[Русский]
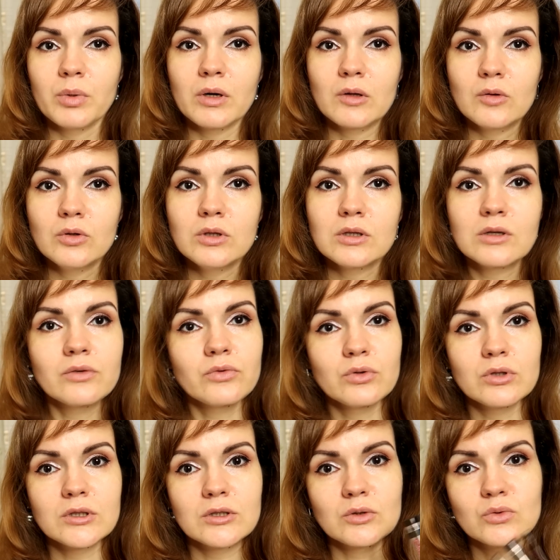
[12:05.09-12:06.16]
поклонников у
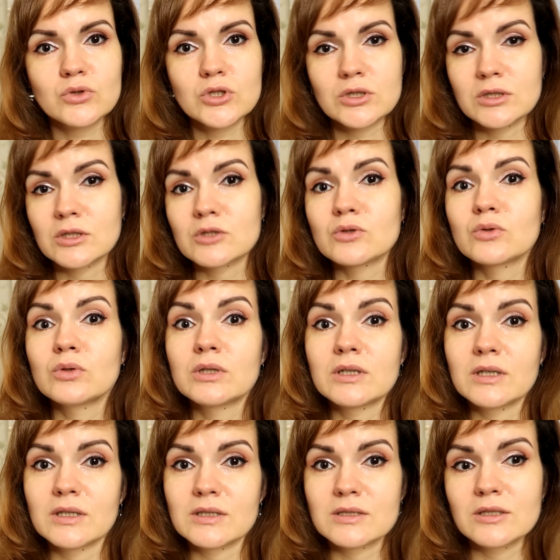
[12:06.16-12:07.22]
этой туши,
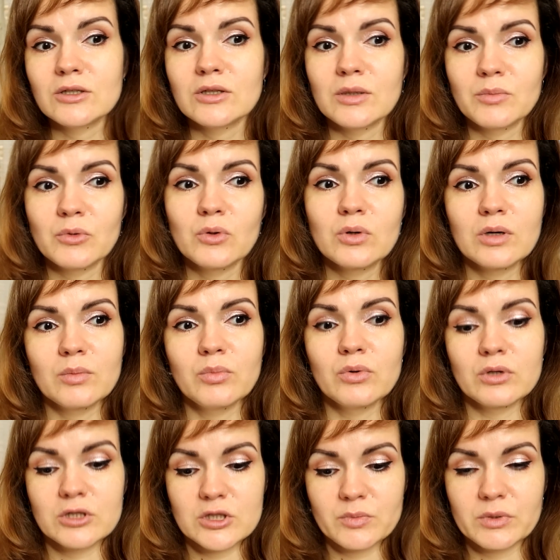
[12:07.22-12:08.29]
насколько я знаю, намного
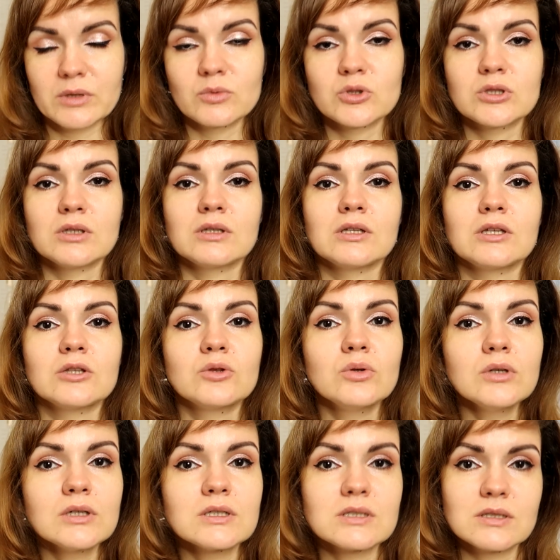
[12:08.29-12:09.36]
больше, потому что она не
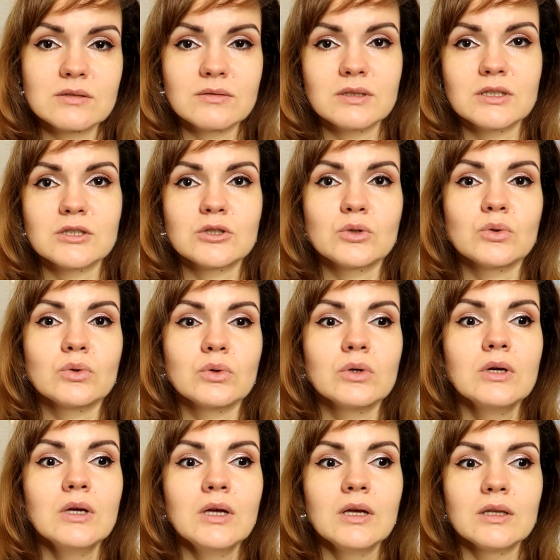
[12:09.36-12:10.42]
только за свои
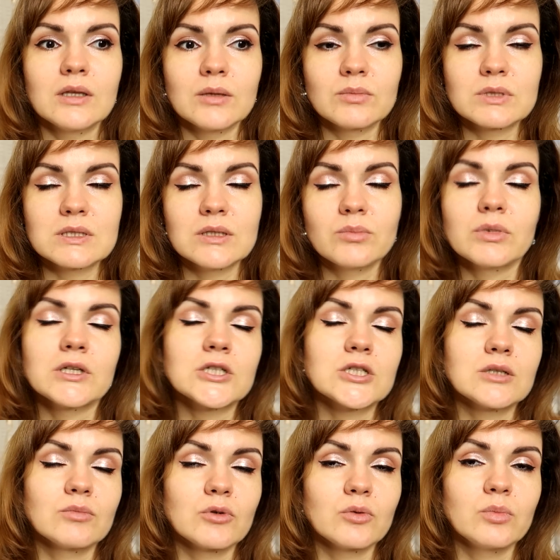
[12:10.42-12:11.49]
100 там, с
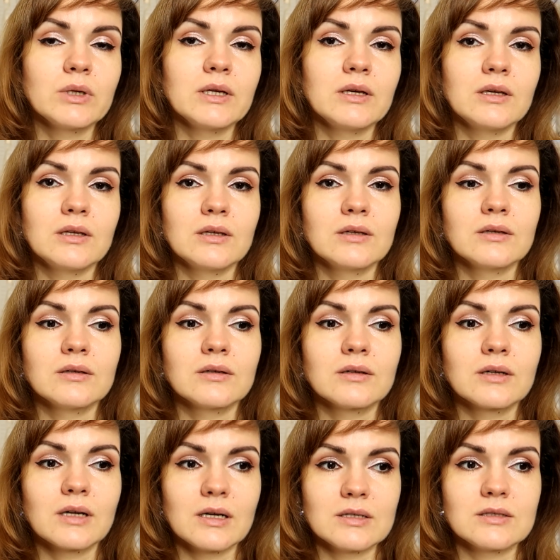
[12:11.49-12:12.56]
небольшим рублей э,
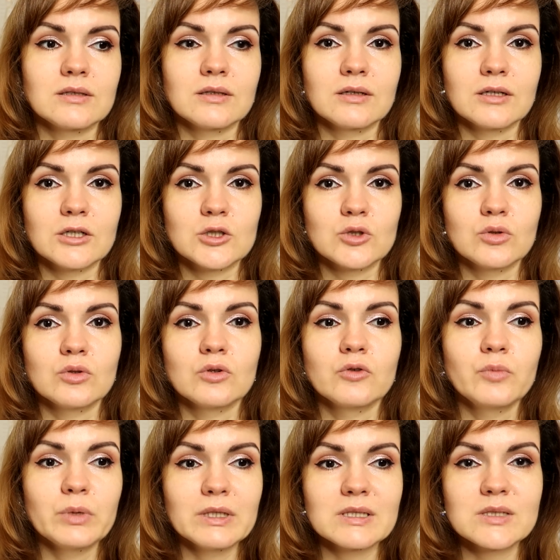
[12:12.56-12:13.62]
красит хорошо, но и,
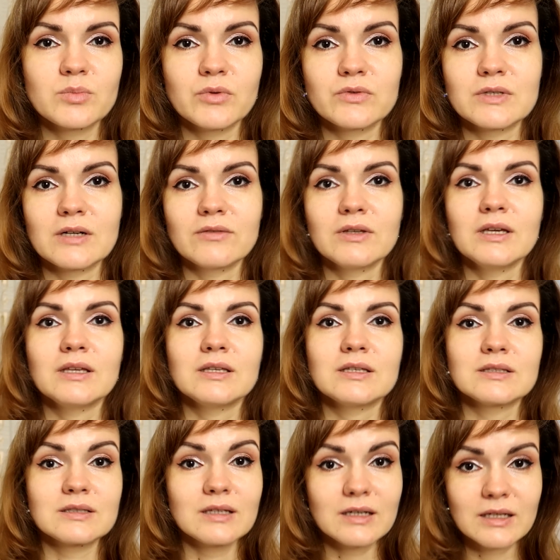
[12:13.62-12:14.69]
в принципе, в сравнении
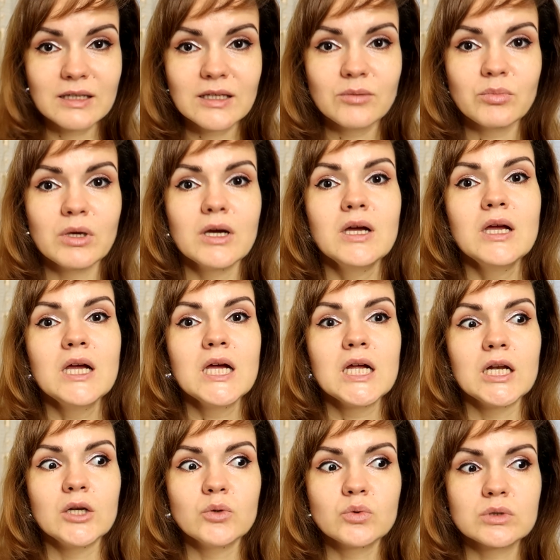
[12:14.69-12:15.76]
с дорогими
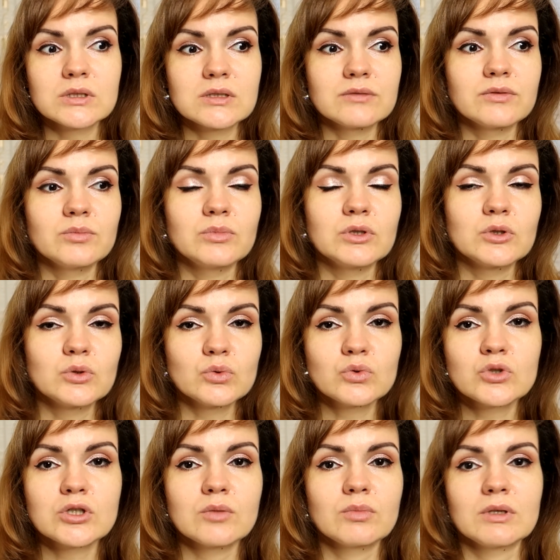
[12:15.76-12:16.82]
люксовыми
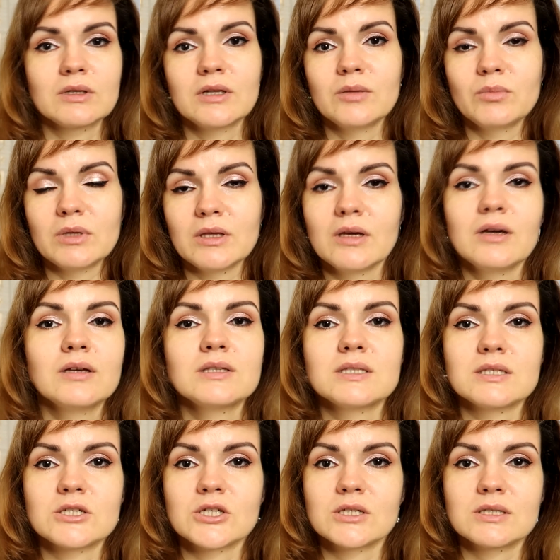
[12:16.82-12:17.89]
тушами для меня
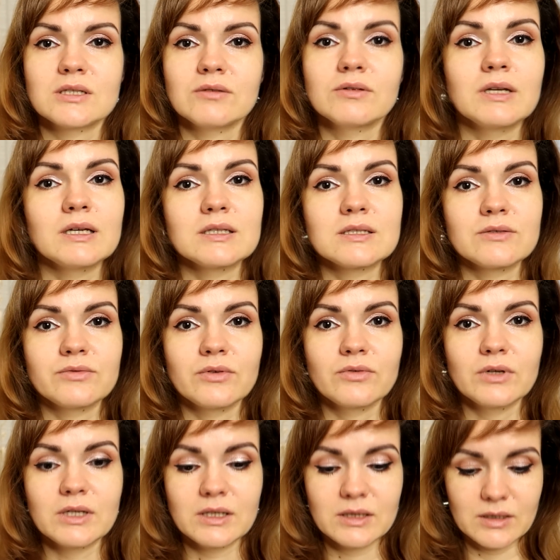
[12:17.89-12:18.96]
сейчас является
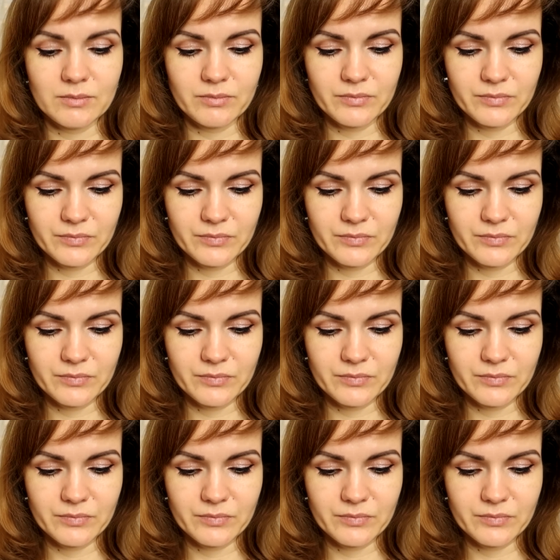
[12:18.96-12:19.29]
фаворитом.